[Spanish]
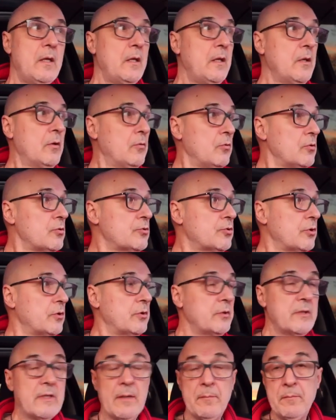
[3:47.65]

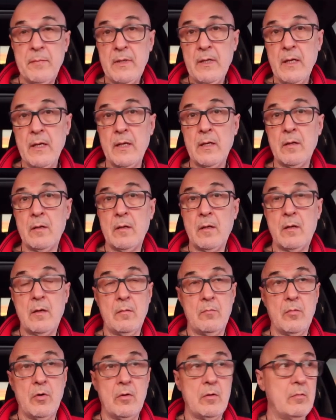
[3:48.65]
Incluso también, eh,
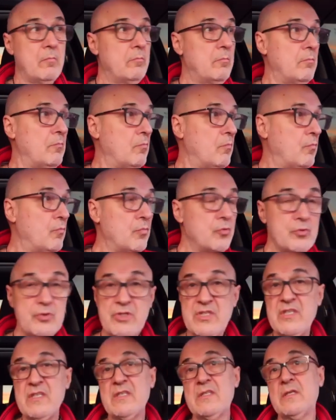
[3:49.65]
como
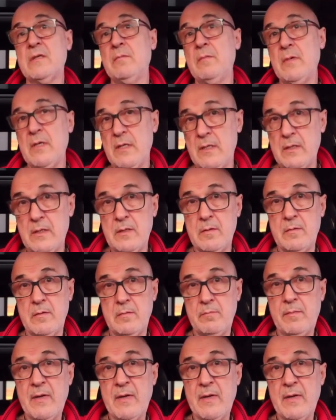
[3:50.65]
muchísima